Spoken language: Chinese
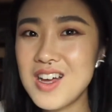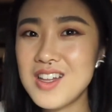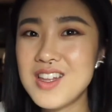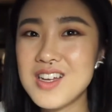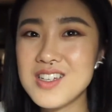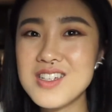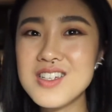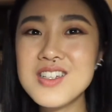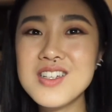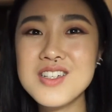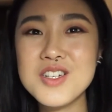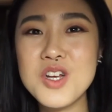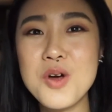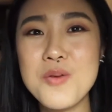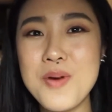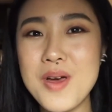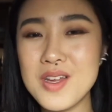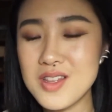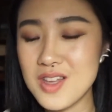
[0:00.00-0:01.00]
哎，真的是要
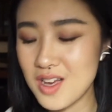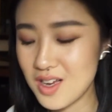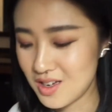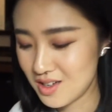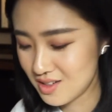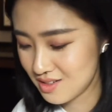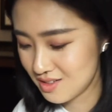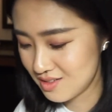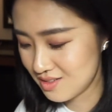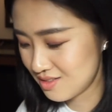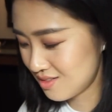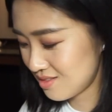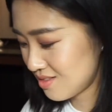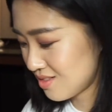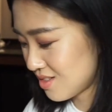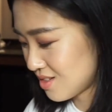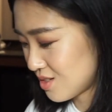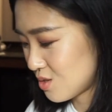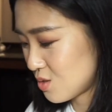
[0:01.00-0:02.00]
买它，嗯，
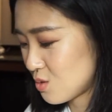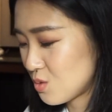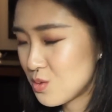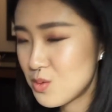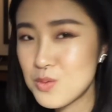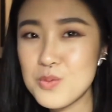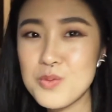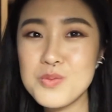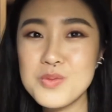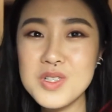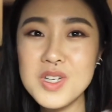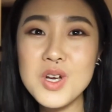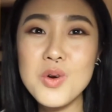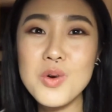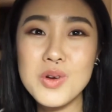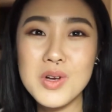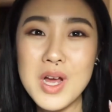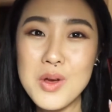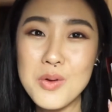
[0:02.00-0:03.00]
这个
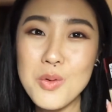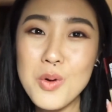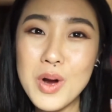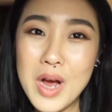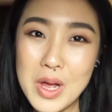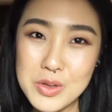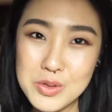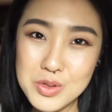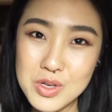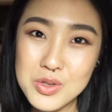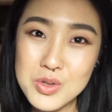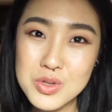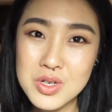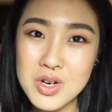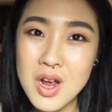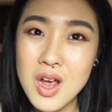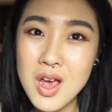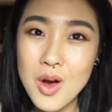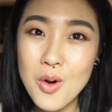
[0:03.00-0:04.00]
我感我感觉就是